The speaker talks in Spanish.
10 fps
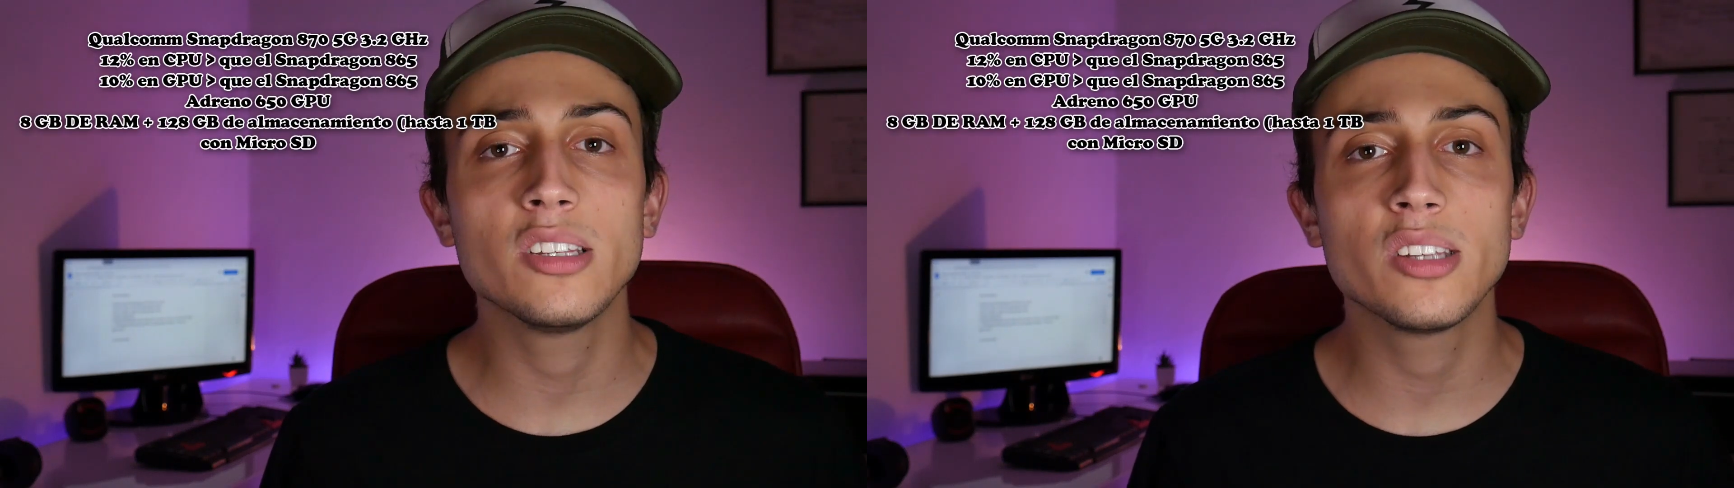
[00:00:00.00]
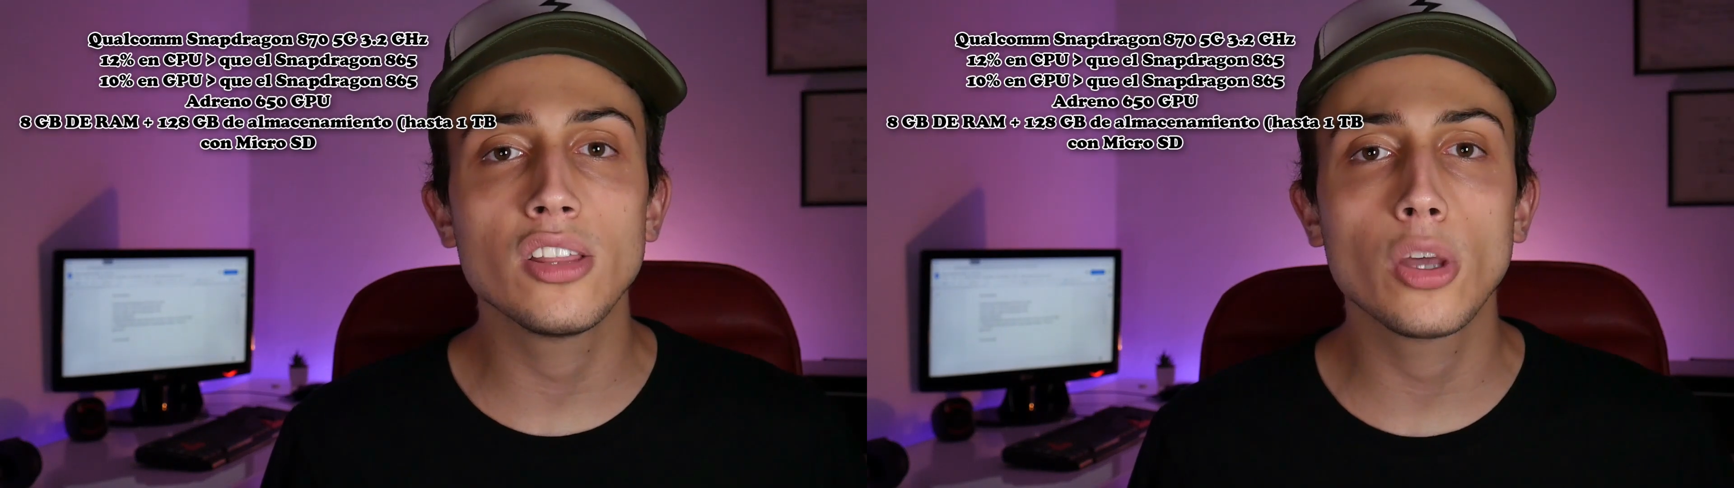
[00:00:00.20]

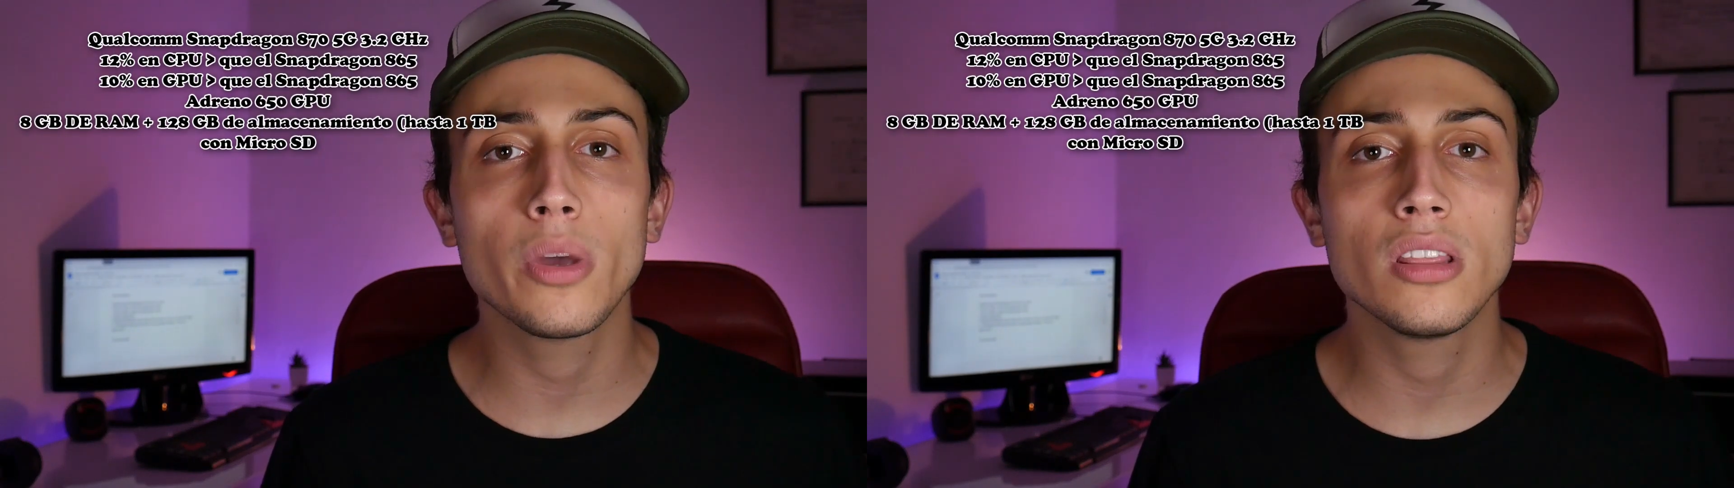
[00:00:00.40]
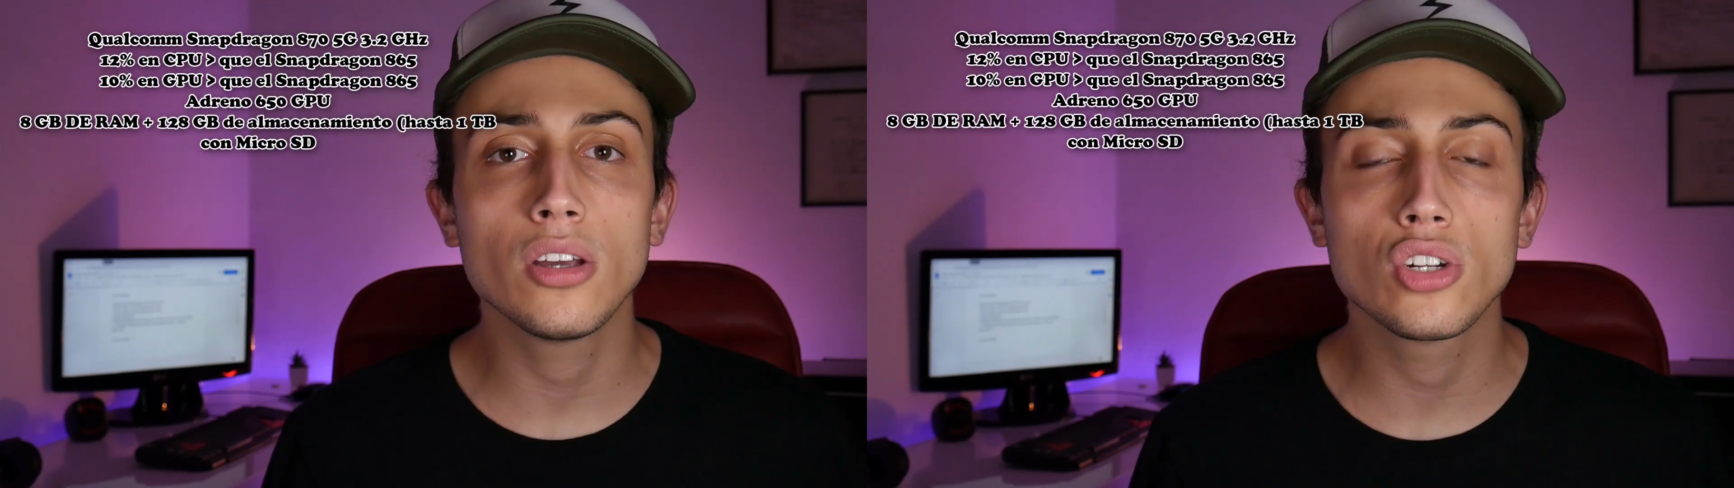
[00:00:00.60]

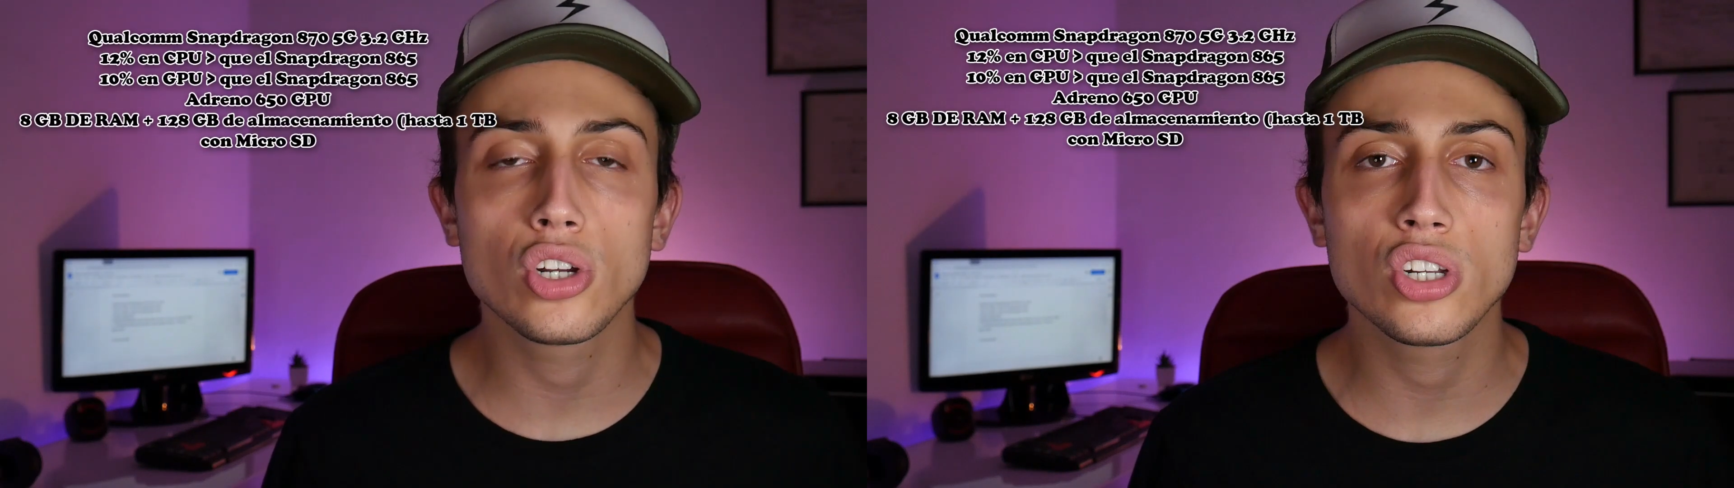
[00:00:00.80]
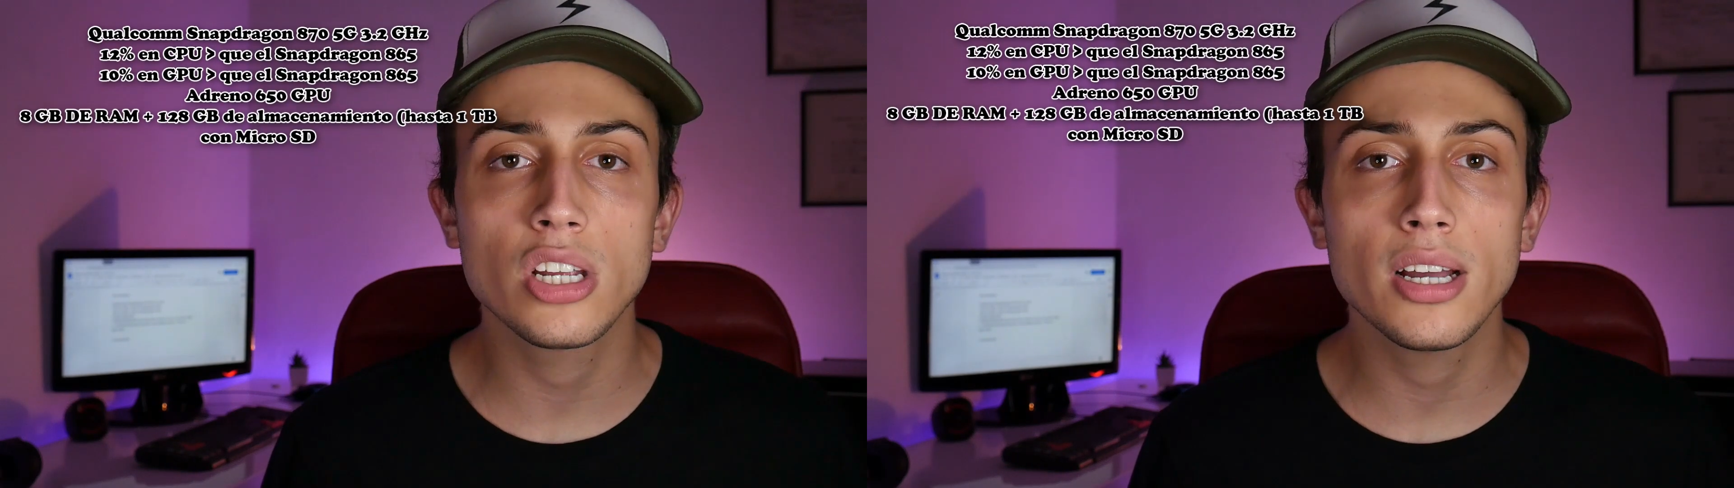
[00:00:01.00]

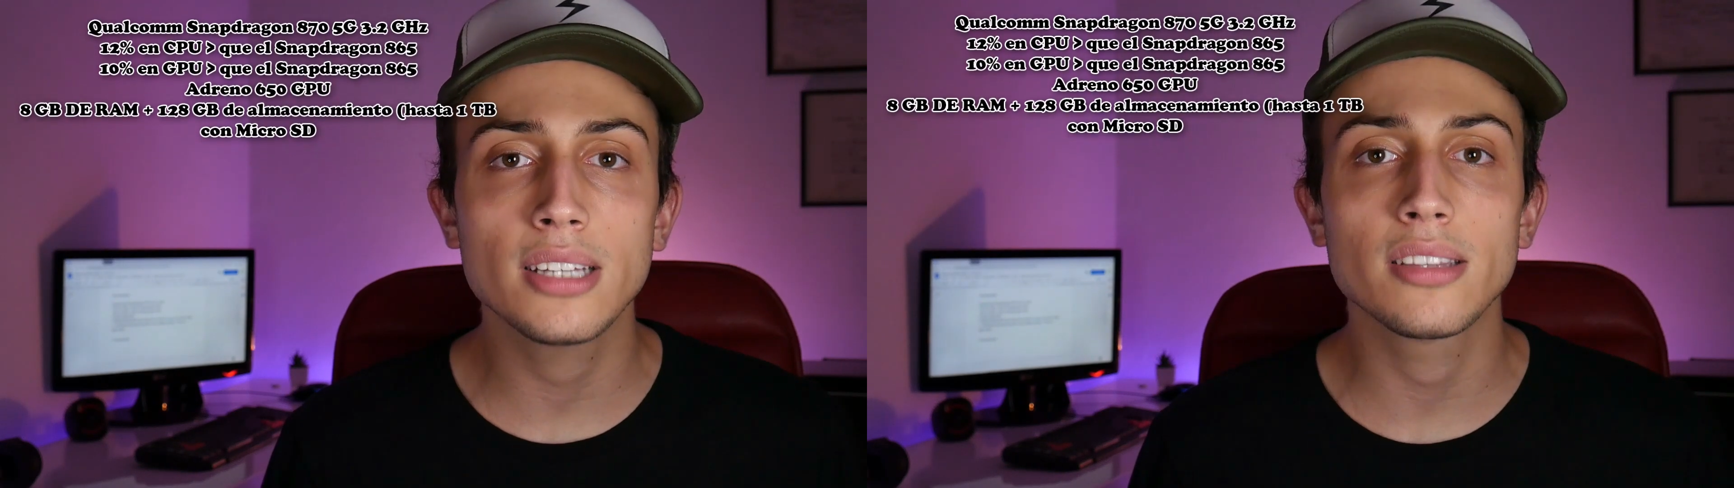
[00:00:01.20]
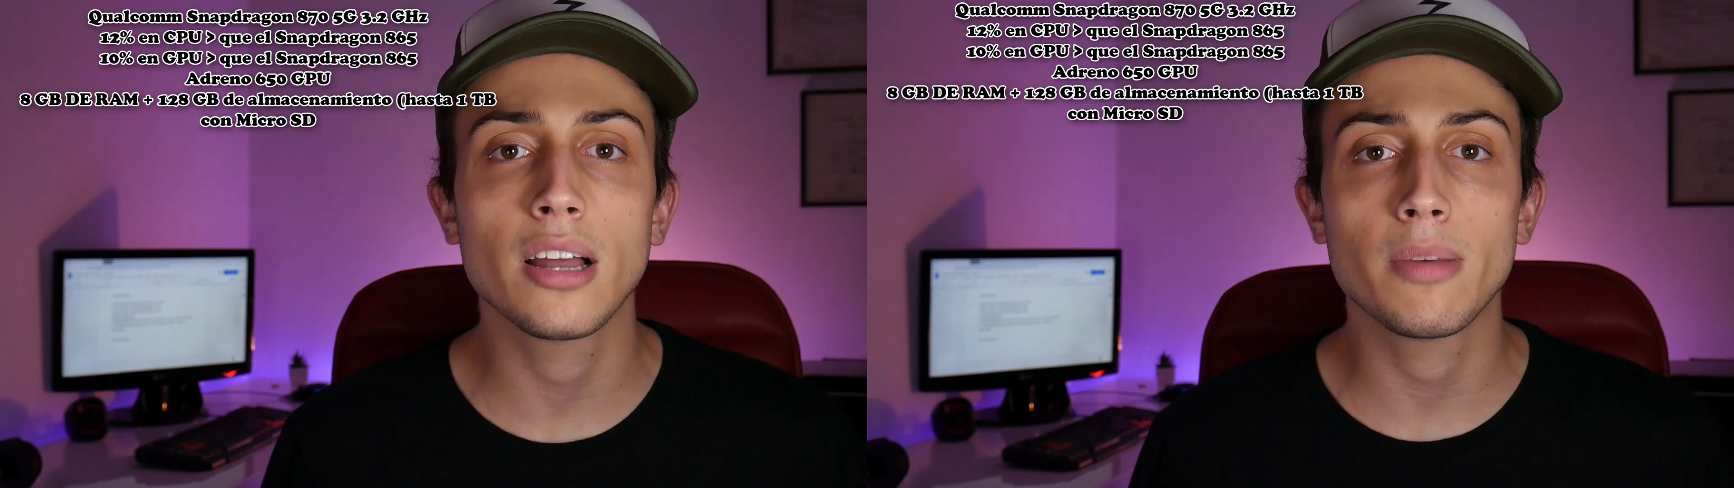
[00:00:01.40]
128
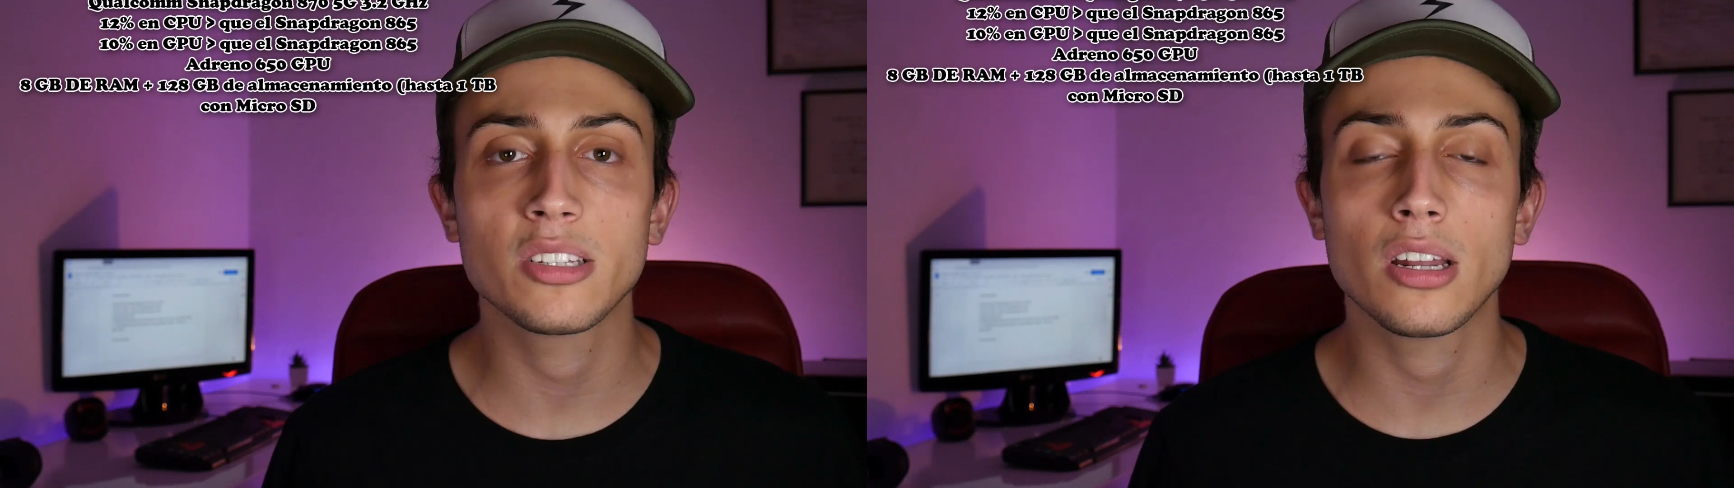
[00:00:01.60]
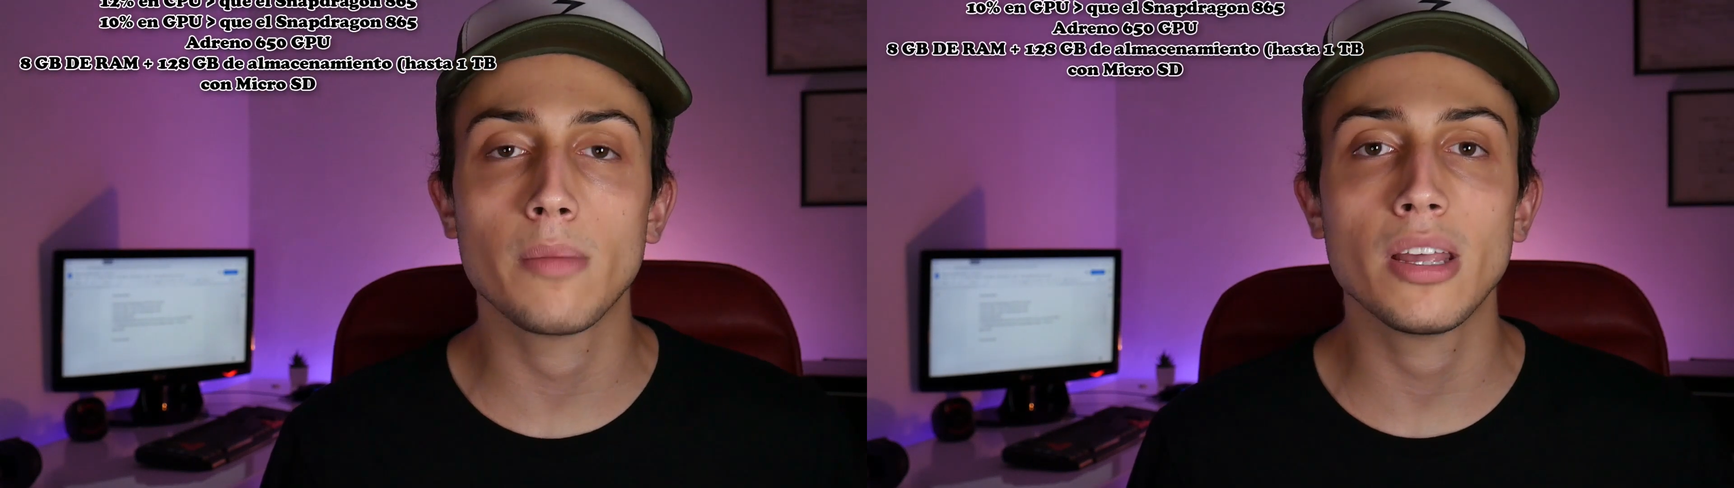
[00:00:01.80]
GB de
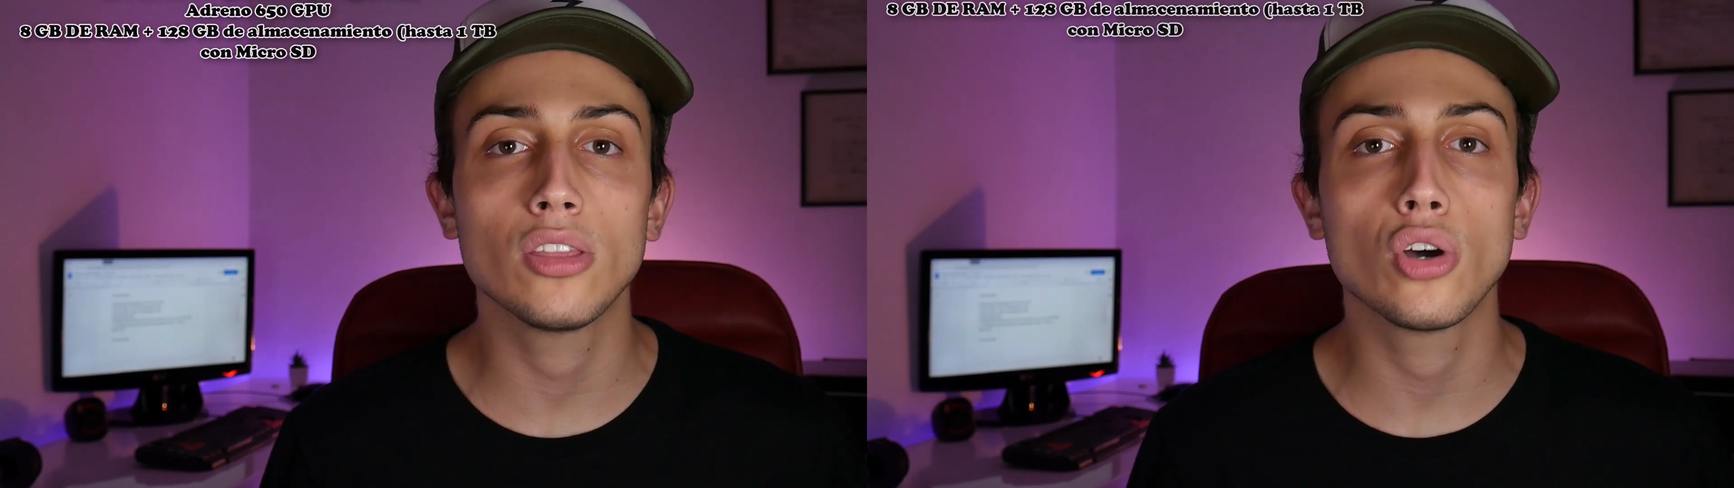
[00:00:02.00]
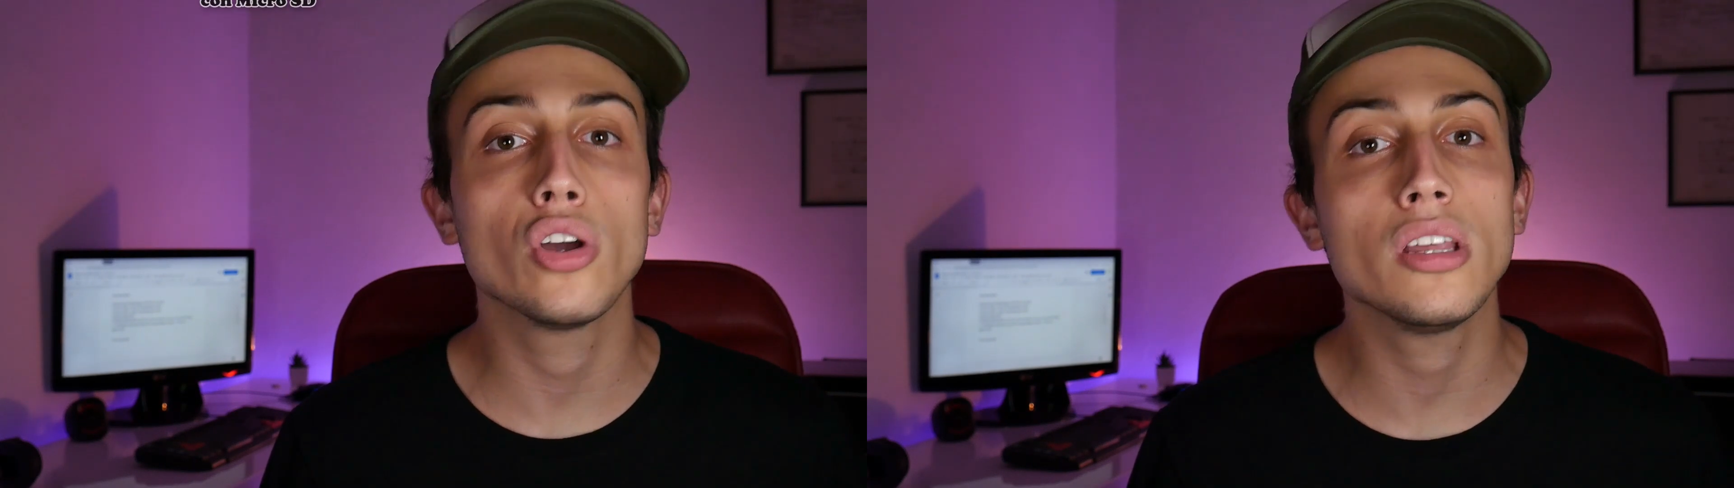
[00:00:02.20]
almacenamiento